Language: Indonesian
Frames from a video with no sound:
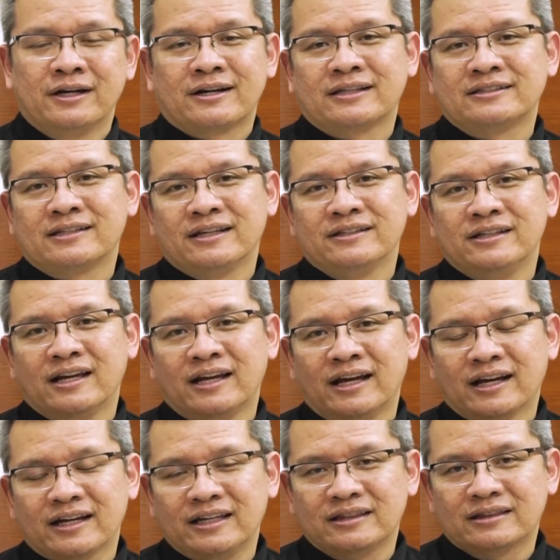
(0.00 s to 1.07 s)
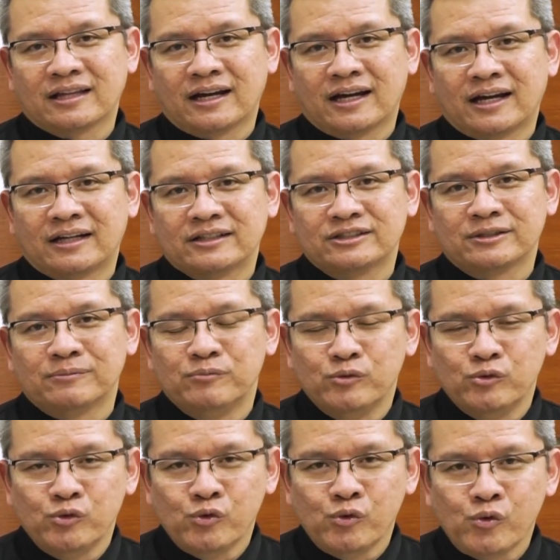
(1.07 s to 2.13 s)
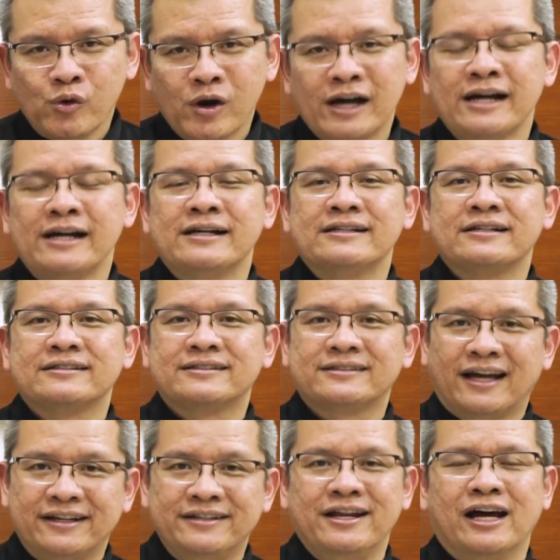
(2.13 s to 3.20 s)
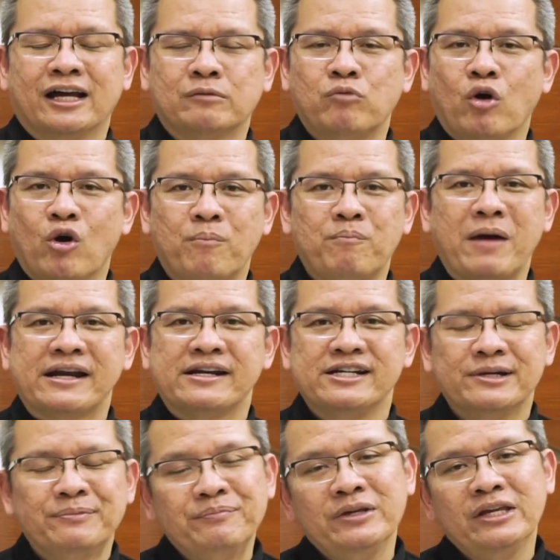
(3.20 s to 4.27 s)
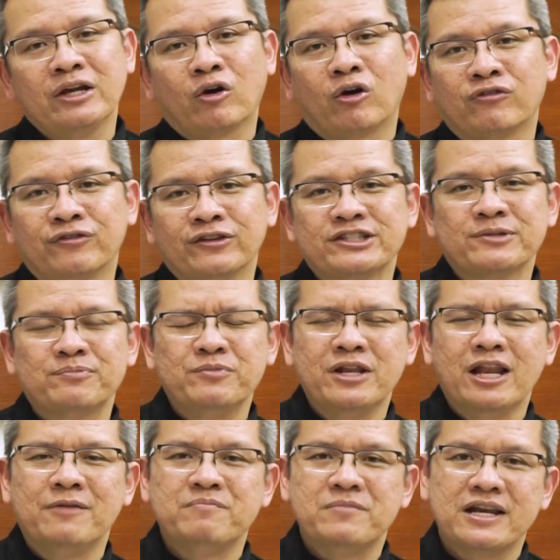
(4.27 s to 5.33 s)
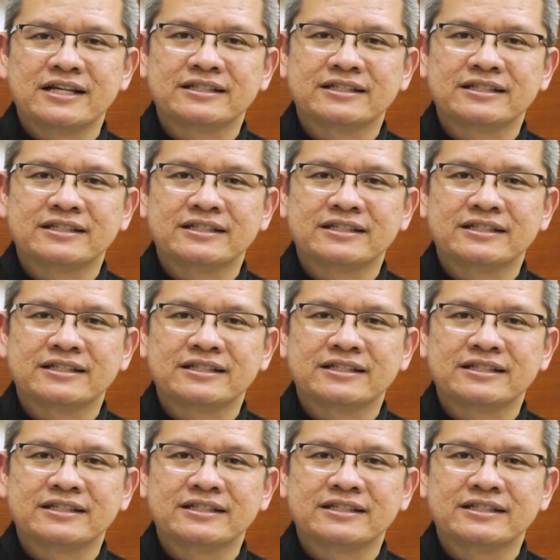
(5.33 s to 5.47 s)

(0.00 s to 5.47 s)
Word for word: Rasanya kita semua sadar bahwa pandemi COVID-19